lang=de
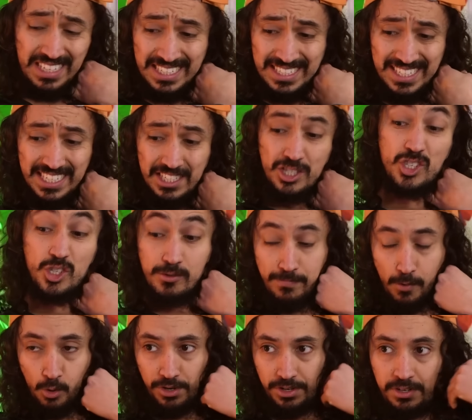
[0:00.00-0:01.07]
die
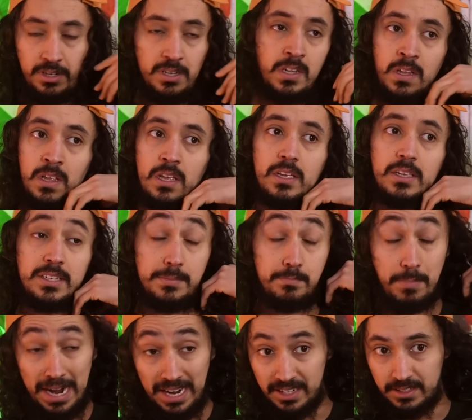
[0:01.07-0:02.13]
gezwungen, die
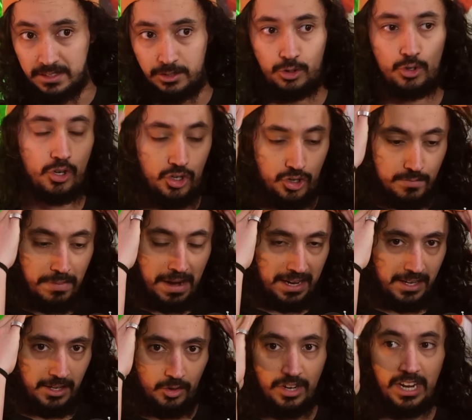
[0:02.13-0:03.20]
Banken, türkischen
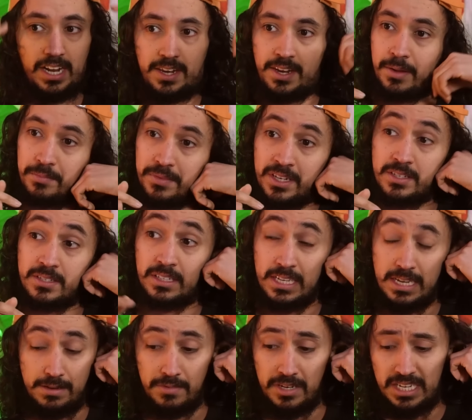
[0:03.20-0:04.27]
Banken und allen haben dann gesagt,
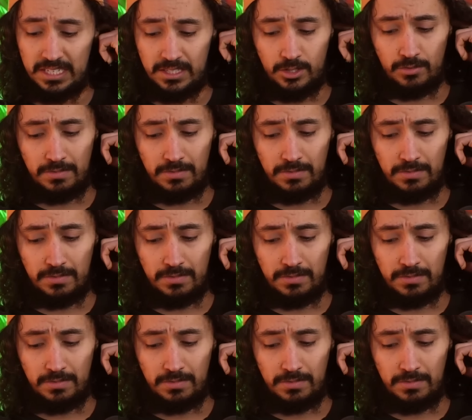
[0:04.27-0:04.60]
hey, wenn ihr jetzt